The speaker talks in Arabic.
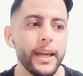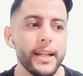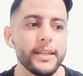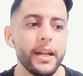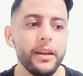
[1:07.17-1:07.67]

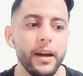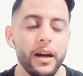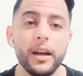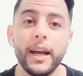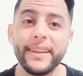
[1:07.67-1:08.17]
قالت
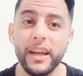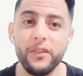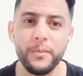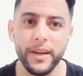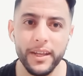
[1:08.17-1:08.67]
انها
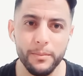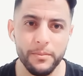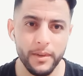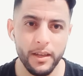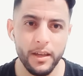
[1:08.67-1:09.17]
كتعرف مريم